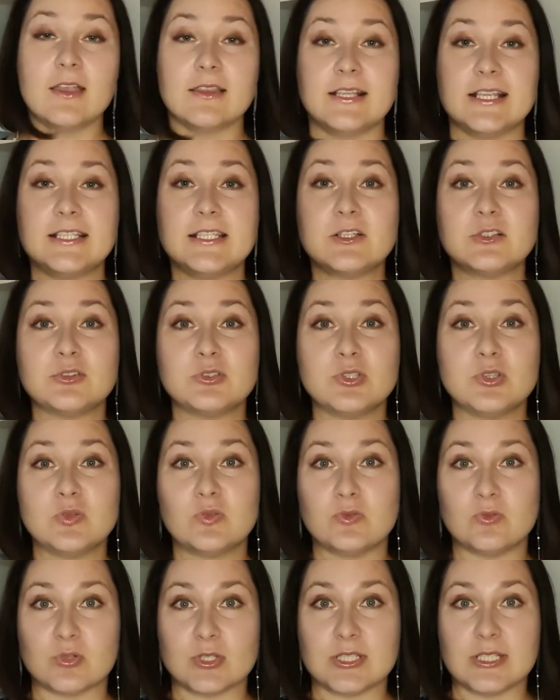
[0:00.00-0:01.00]
Для тех, кто не
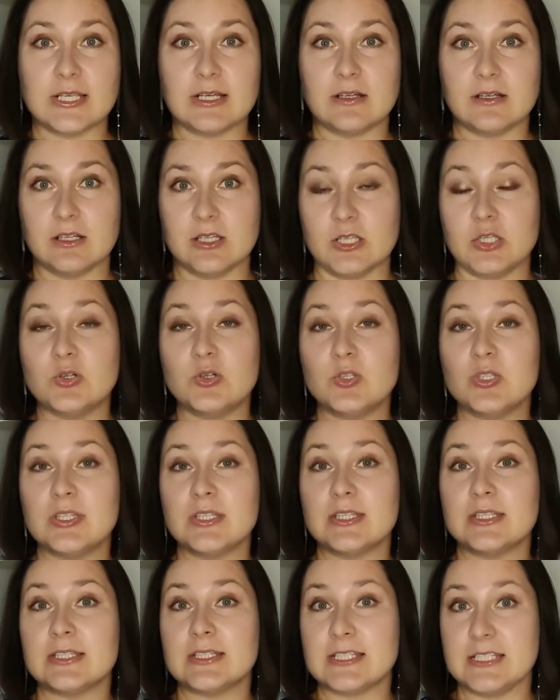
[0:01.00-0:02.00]
в курсе, а Йон
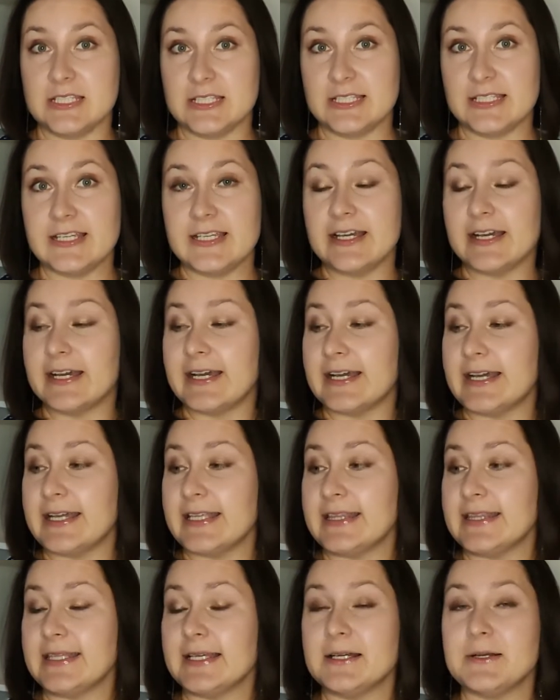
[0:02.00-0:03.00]
Тихий –
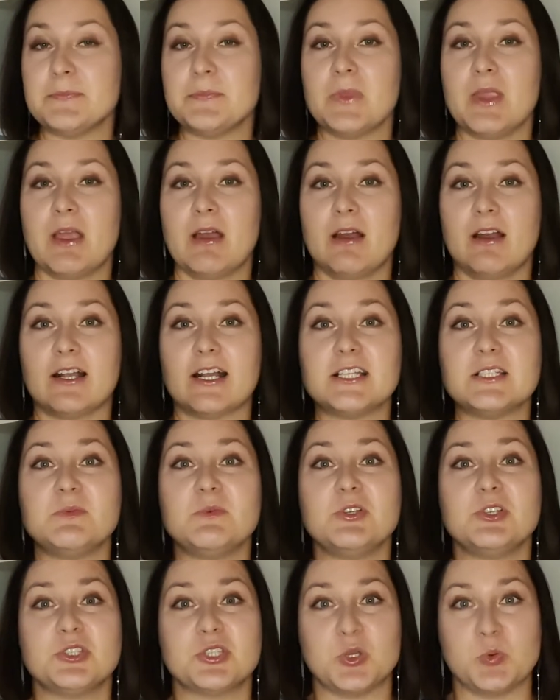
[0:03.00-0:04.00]
это
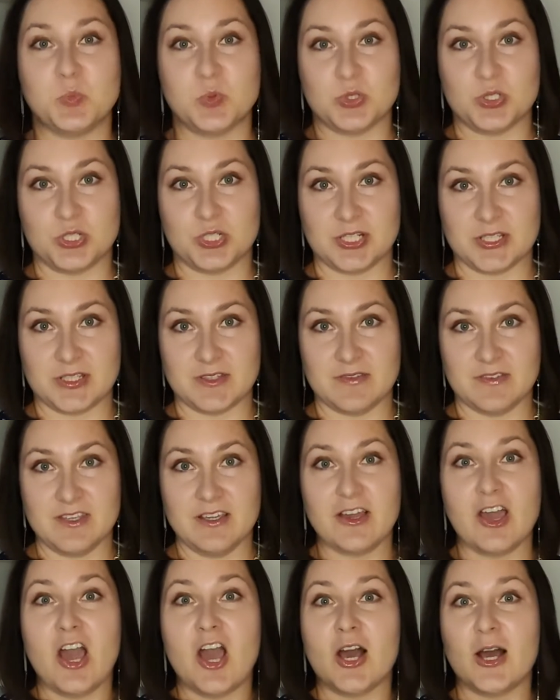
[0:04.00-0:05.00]
космический
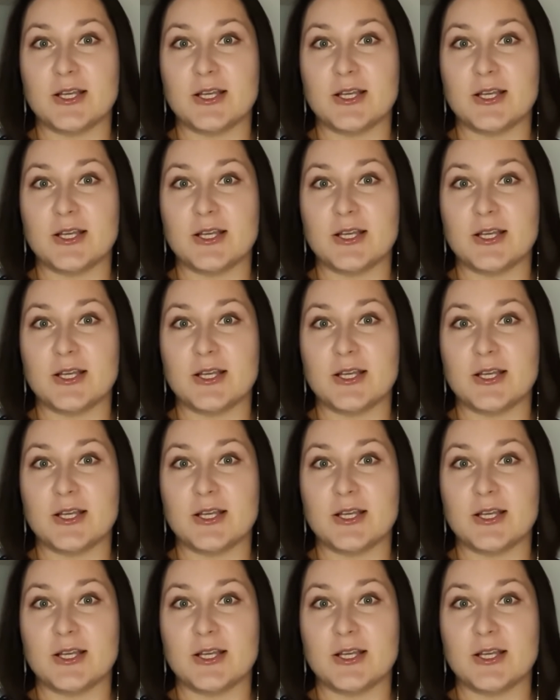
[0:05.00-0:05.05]
путешественник,